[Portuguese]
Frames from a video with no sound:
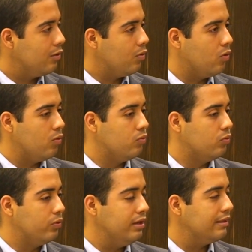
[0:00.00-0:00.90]
com
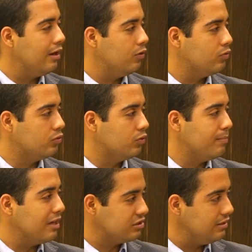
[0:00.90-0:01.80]
um interlocutor
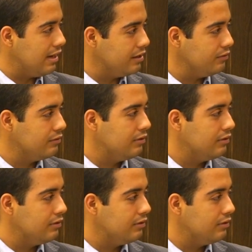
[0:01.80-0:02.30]
imaginário